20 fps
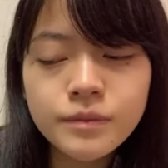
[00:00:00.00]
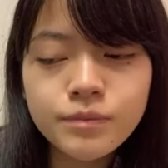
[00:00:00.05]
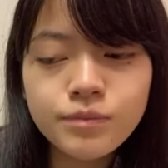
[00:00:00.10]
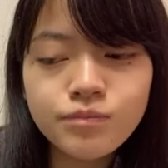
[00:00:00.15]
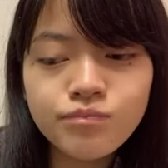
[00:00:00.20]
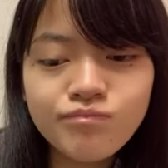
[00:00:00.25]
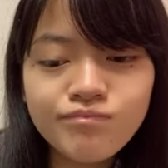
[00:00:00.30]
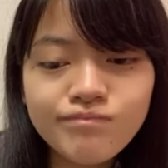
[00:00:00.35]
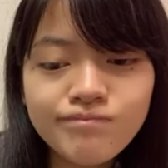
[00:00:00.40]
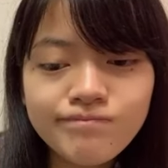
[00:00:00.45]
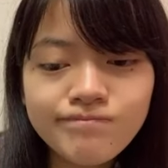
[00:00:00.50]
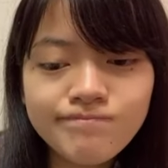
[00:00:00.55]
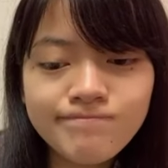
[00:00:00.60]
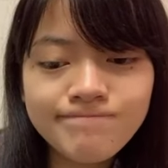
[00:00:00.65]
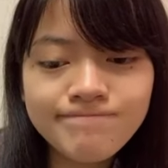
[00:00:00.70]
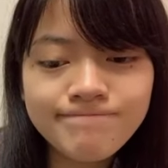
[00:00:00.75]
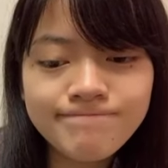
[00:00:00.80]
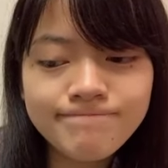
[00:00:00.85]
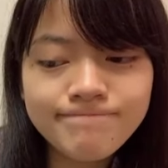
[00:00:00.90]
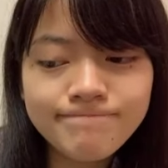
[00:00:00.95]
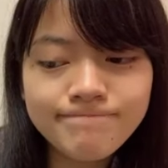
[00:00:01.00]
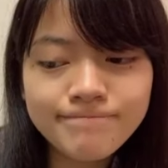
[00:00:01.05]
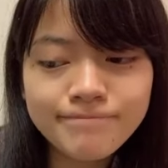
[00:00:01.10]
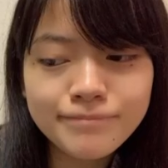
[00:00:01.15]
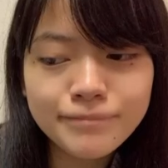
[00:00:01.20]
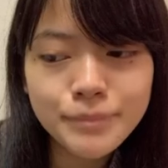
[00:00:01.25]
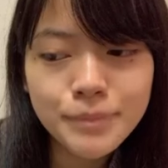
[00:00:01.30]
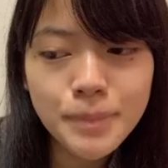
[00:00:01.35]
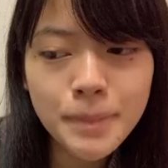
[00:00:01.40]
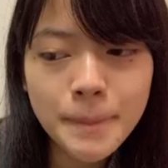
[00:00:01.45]
うー
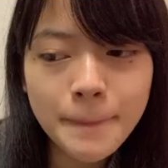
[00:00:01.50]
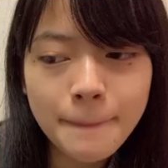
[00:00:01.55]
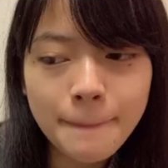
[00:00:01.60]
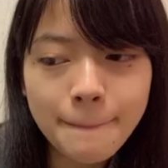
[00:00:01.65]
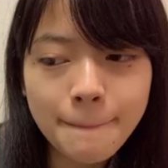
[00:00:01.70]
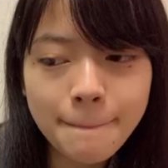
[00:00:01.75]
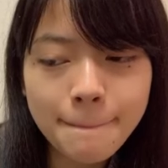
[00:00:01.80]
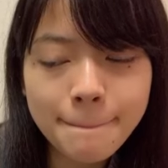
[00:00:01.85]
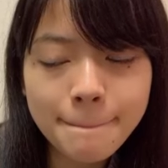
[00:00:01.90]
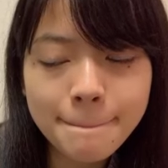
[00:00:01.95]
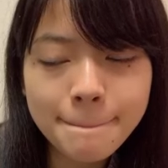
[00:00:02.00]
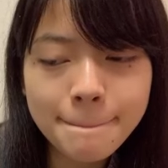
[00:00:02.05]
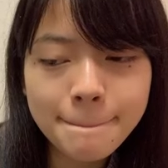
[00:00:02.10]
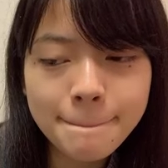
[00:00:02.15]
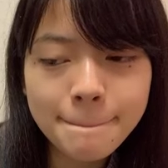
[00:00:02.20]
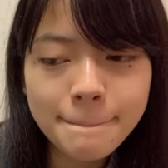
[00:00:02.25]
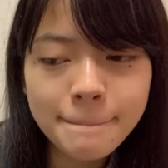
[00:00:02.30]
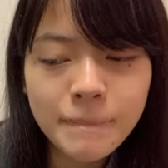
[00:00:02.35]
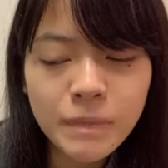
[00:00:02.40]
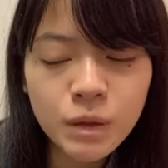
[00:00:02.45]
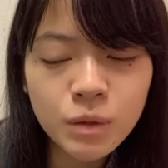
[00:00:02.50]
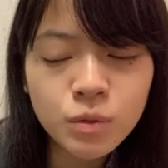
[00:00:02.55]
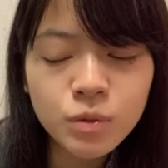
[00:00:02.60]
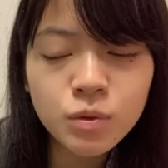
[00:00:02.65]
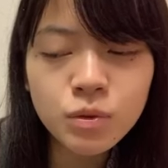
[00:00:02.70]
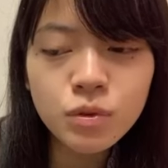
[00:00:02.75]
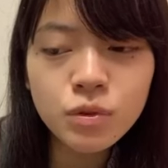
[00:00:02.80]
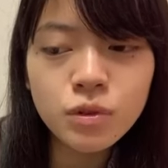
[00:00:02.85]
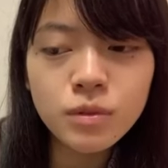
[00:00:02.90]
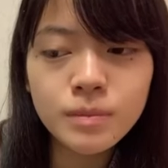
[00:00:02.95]
ん
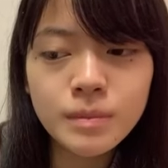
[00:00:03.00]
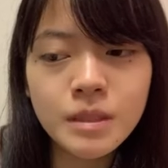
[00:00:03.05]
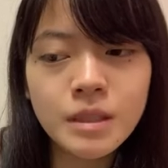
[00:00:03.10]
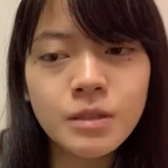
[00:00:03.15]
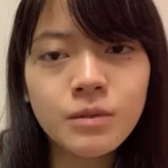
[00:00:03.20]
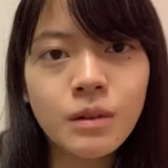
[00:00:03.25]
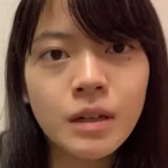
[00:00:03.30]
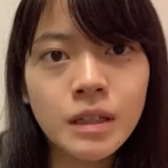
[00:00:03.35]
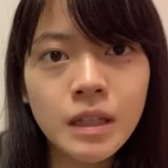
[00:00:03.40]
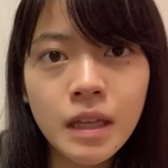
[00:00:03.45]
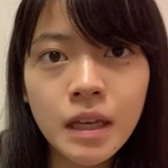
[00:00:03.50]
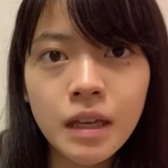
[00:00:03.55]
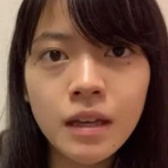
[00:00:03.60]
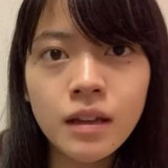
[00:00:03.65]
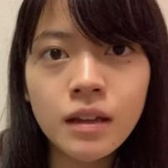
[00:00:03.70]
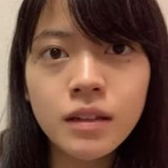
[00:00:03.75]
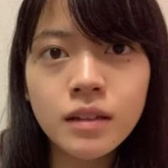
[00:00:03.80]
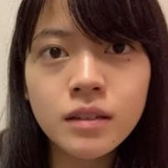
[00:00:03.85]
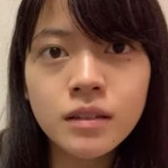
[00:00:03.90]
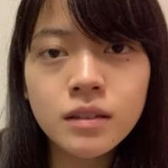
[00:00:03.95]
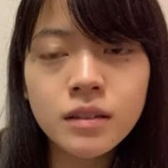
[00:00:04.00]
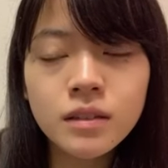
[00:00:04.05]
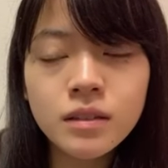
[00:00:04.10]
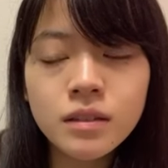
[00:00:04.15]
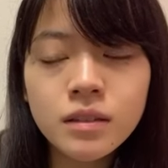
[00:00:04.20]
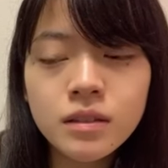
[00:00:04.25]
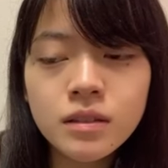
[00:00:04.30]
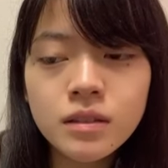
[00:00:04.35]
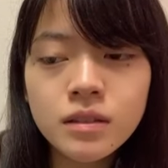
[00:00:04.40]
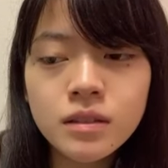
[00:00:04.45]
グルーミーはね
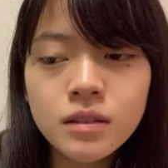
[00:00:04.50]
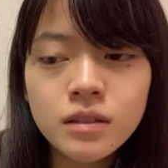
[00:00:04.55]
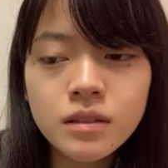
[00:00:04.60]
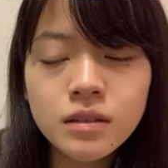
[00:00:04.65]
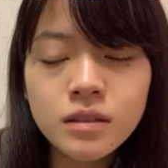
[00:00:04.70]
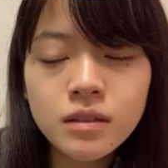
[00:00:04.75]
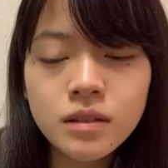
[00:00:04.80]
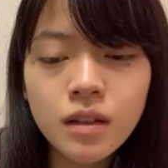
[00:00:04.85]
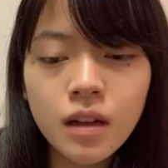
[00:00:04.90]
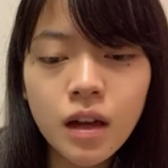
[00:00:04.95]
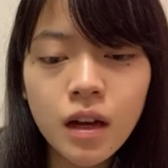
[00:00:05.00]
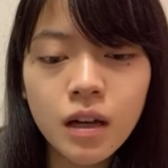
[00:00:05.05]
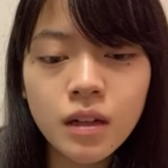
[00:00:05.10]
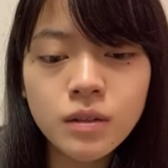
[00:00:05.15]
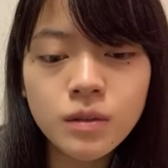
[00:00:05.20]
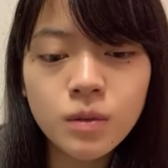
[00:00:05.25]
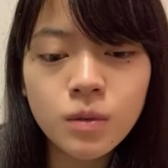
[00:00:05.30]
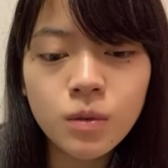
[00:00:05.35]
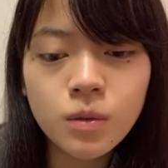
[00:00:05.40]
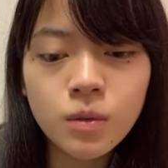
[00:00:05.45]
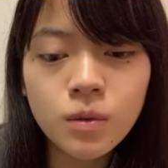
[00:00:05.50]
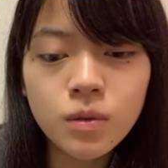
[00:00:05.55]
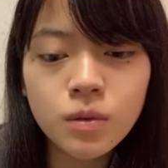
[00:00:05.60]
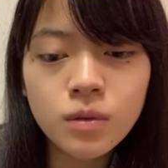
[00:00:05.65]
あのー、